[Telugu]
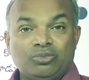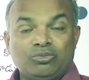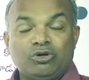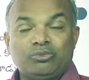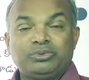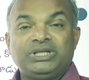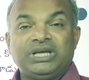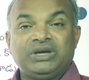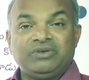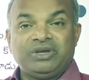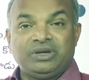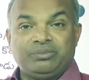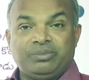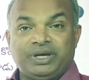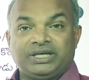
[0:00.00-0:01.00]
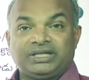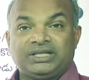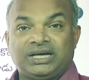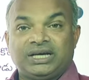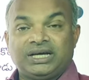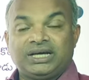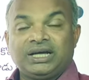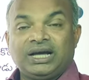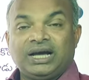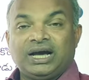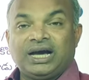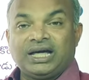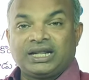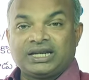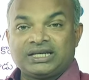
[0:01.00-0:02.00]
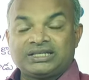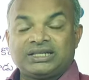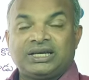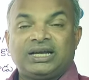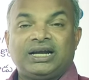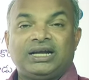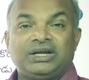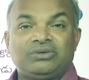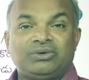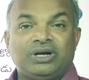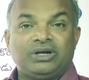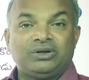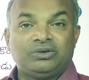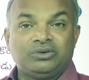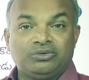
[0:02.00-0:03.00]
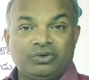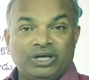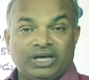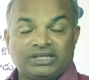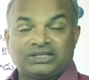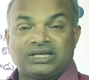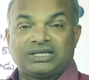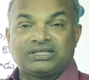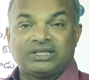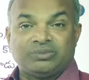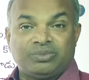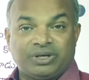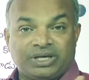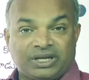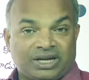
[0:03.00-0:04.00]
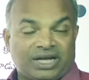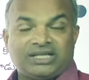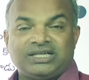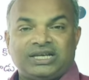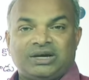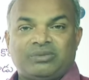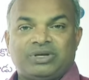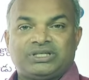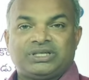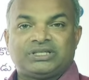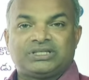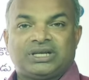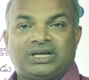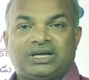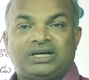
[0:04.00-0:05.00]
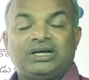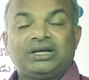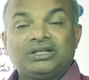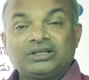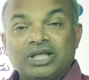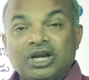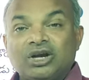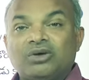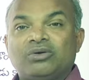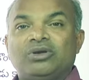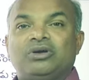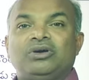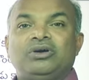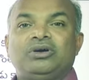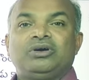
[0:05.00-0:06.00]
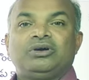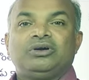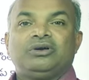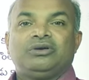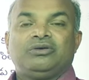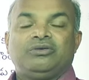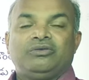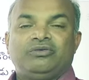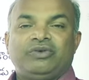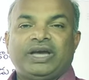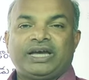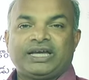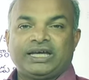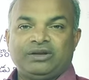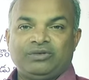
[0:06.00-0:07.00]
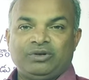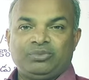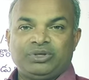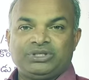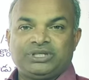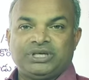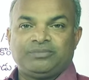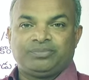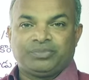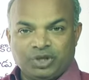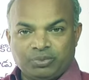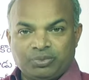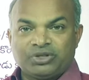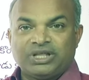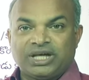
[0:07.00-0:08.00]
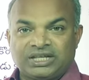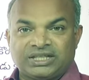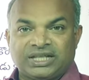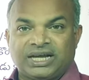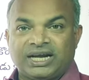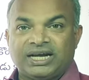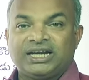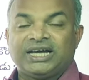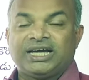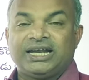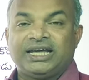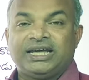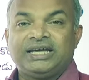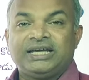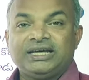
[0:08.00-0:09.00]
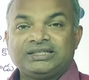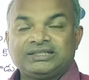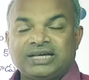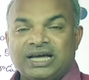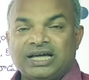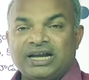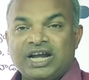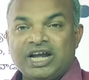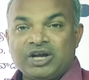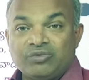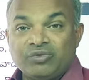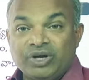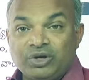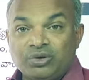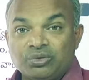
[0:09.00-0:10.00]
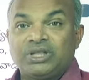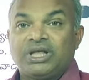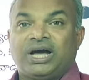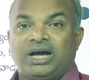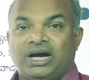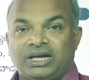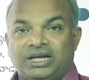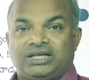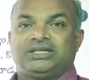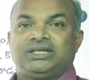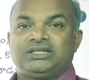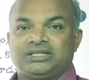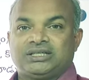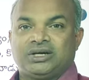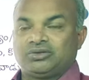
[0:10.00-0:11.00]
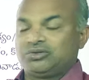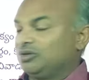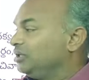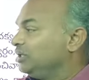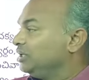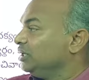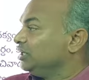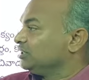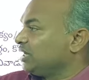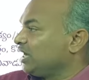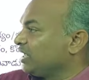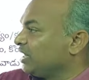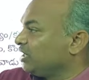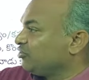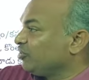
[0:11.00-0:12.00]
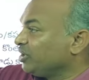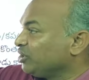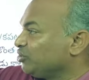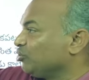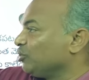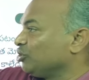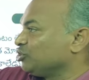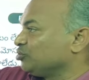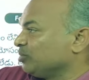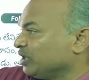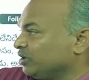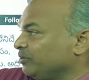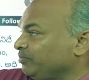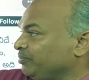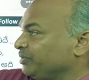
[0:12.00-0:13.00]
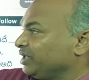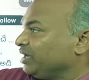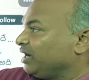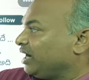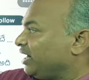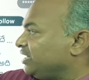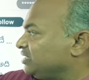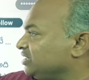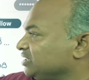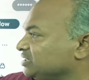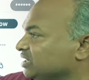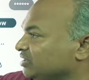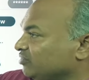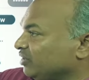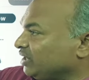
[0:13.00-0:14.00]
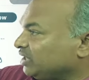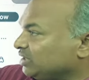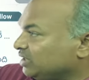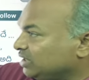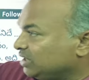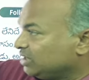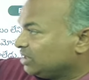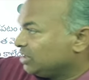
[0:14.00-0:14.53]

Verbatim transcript: మోపిదేవి బీద ఆర్ కృష్ణయ్య లాంటి వాళ్ళు వైఎస్ఆర్సీపీకి రాజీనామా చేసిన తరుణంలో వ్యాఖ్యలు వినిపించాయి ఇప్పుడు దానికి తగ్గట్టుగానే సాయిరెడ్డి ట్వీట్ ఉందా అన్న చర్చ సాగుతుంది సాయిరెడ్డి ట్వీట్ చూడొచ్చు మనం ఆయన చేసిన ట్వీట్ ఇది